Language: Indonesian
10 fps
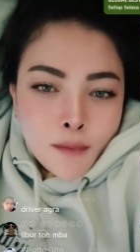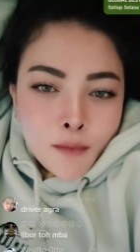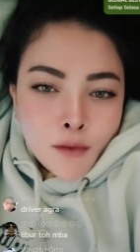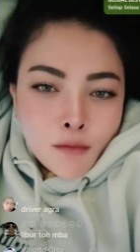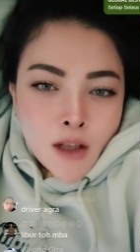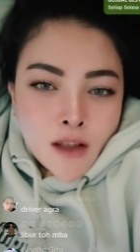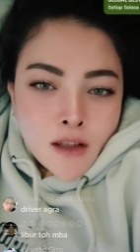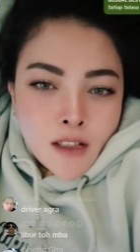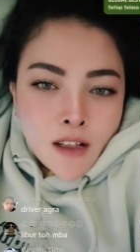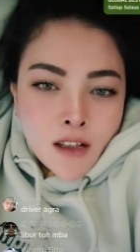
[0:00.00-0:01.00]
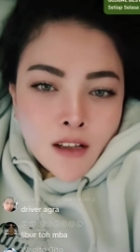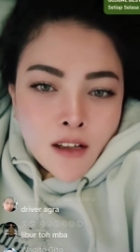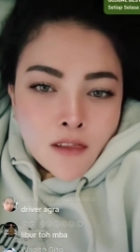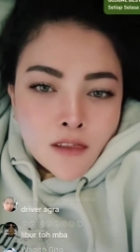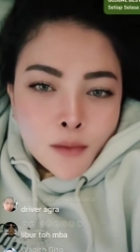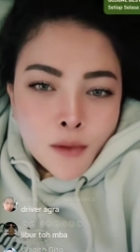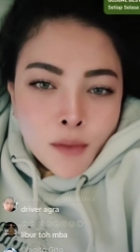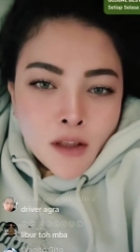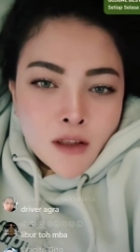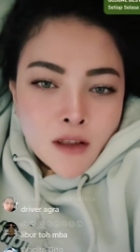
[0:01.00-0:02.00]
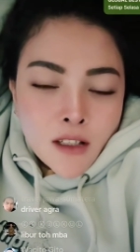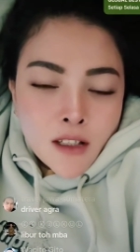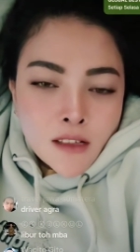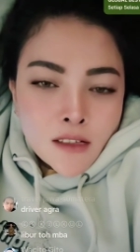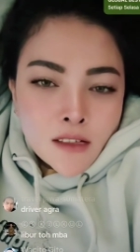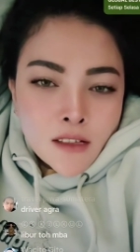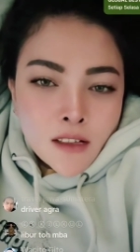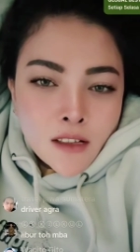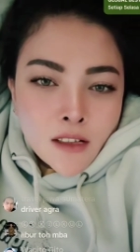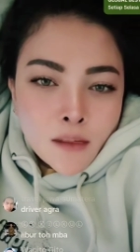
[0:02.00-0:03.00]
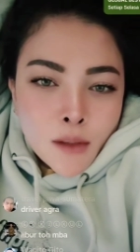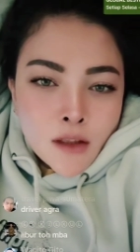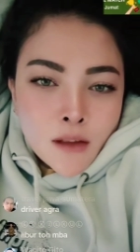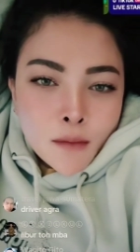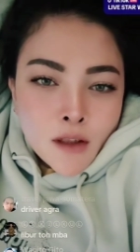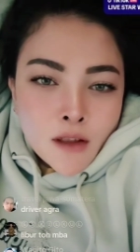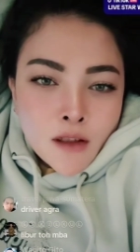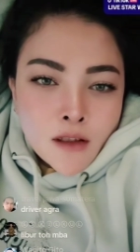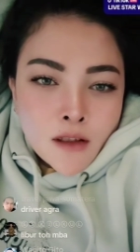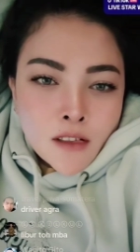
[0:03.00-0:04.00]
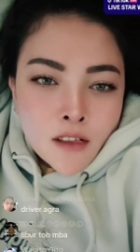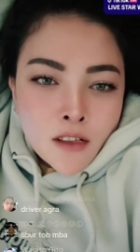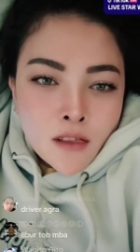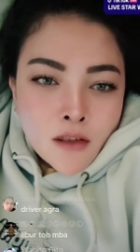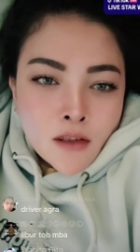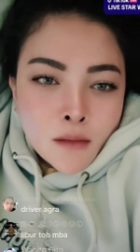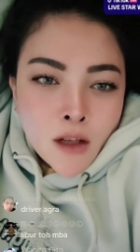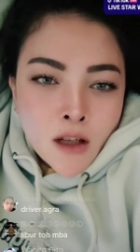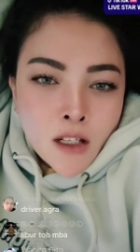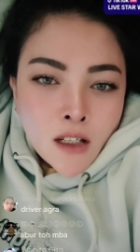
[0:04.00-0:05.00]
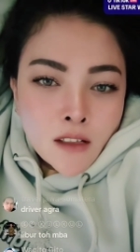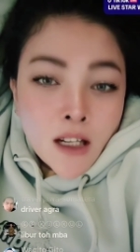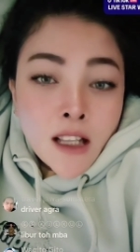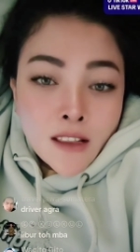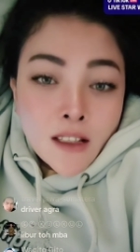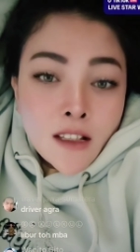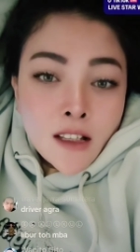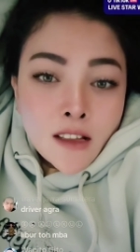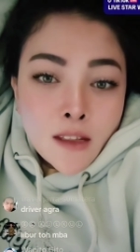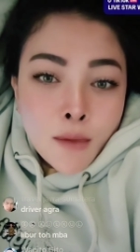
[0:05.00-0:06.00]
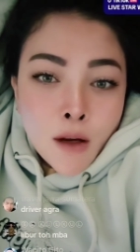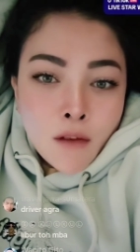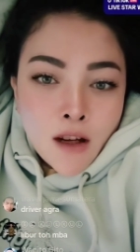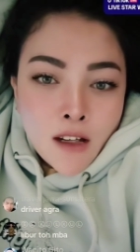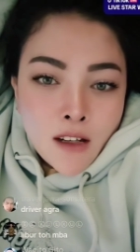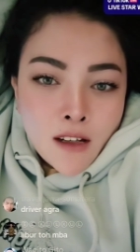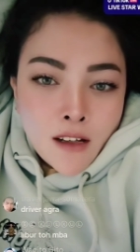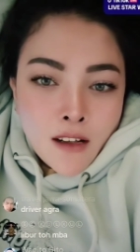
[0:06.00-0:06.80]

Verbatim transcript: libur mbak iya aku sebenarnya pengen ke garasi sih mbak sampean gak jajan bawa sing Malang nanti nanti bawa